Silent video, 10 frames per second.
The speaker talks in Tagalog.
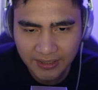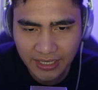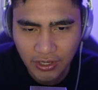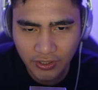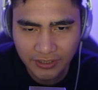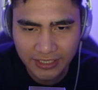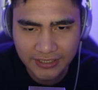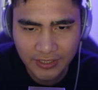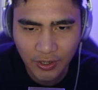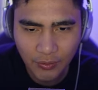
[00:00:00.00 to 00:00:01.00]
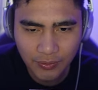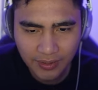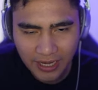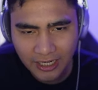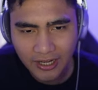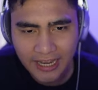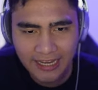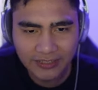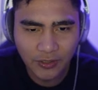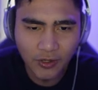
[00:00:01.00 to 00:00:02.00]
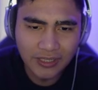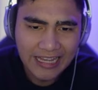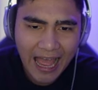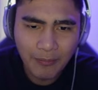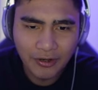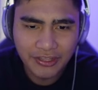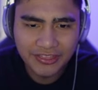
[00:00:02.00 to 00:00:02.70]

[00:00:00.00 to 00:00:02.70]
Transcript: Ngayon, let's go. Ano kaya itong labyrinth